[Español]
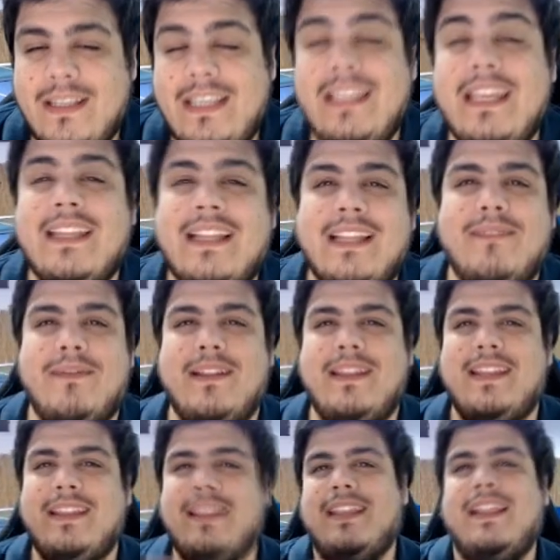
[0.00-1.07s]
y estate
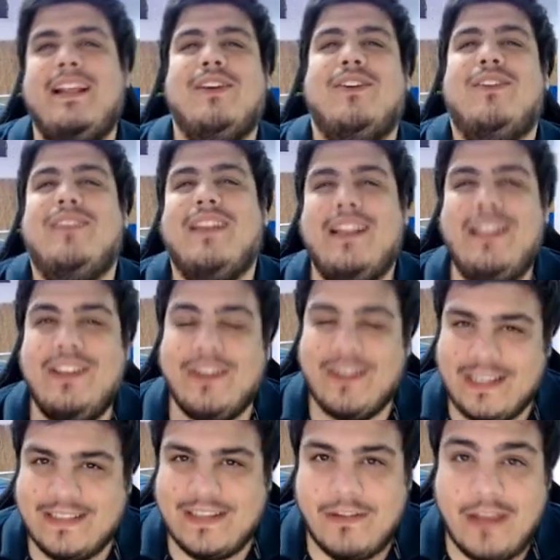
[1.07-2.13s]
pendiente del contenido
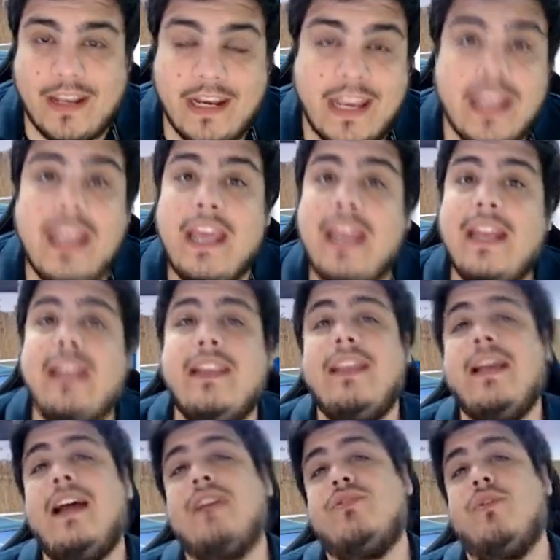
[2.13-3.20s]
que se viene. En este
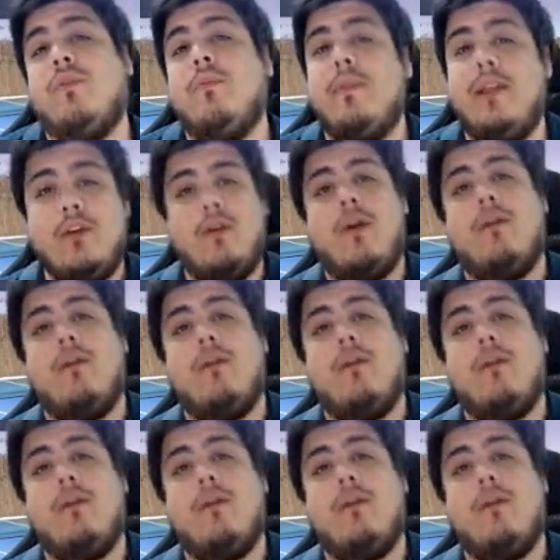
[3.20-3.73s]
caso vengo a